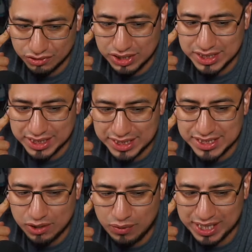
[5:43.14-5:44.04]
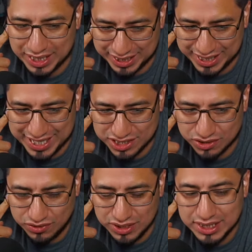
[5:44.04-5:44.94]
¿Tú eres el que dice guacala qué
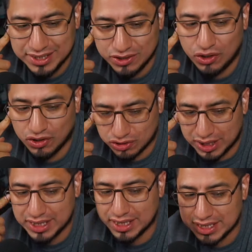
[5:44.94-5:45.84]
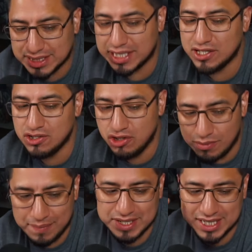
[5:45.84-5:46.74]
asco? No, soy el que dice
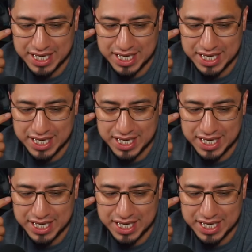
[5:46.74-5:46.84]
no mames qué